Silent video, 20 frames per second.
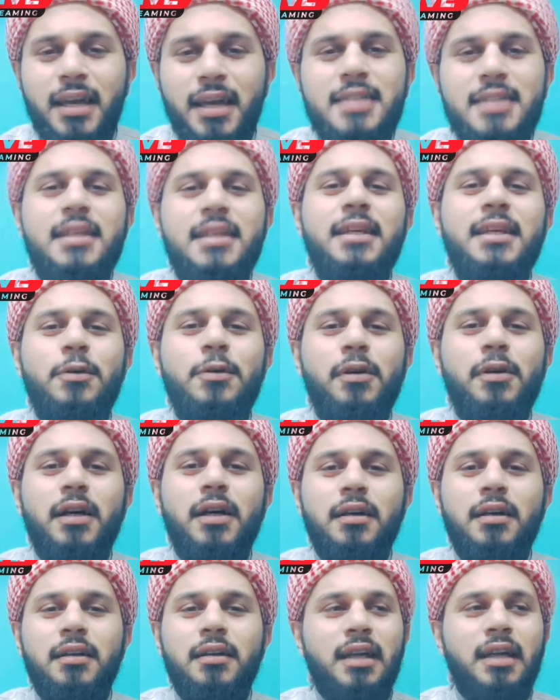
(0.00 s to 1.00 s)
ऐसा नहीं होगा
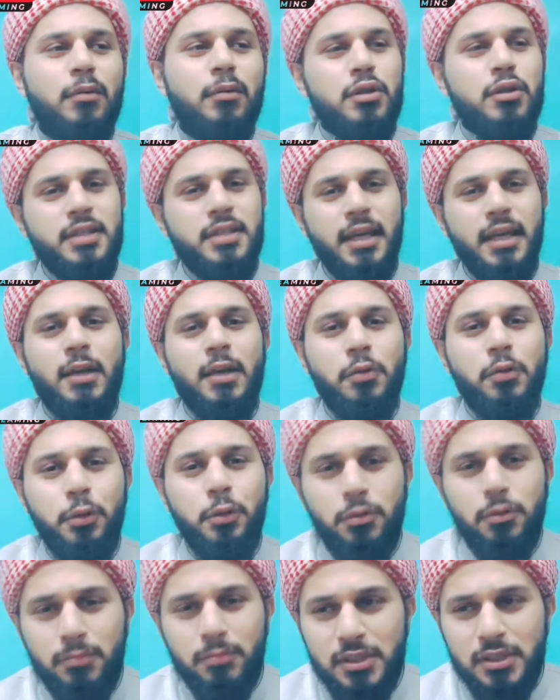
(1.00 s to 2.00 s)
ना मैं उनसे कह रहा हूँ कि
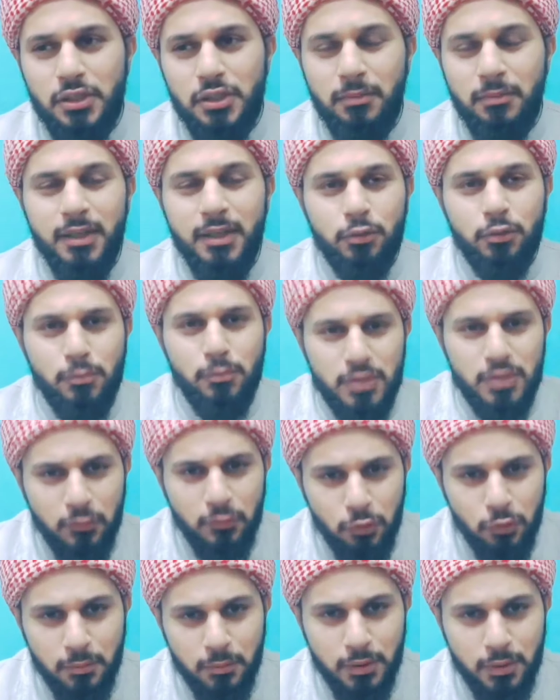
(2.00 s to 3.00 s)
तुम बन जाओ भाई तुम
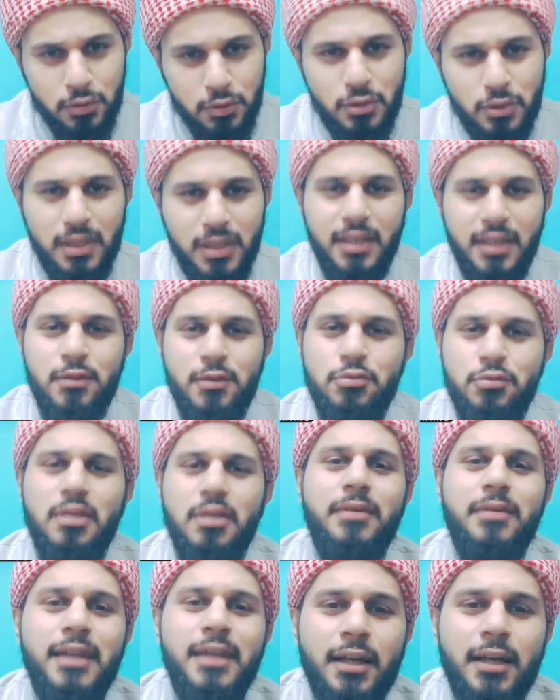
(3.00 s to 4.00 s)
सब वो बनो जो अल्लाह के रसूल
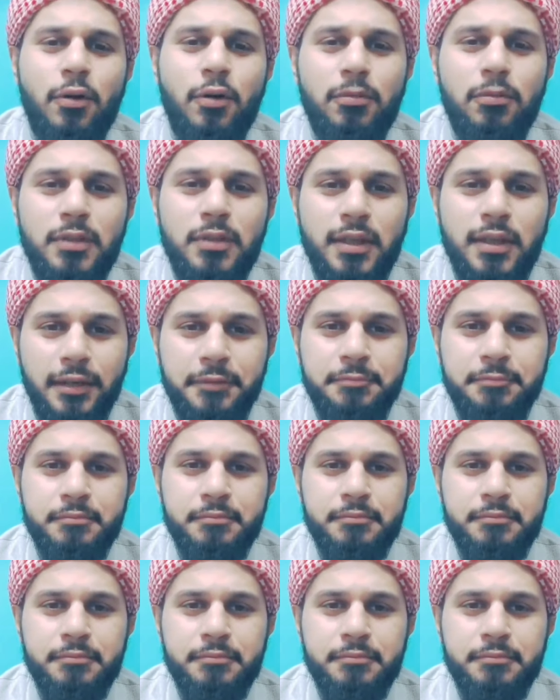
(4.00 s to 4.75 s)
ने बनने का हुक्म दिया है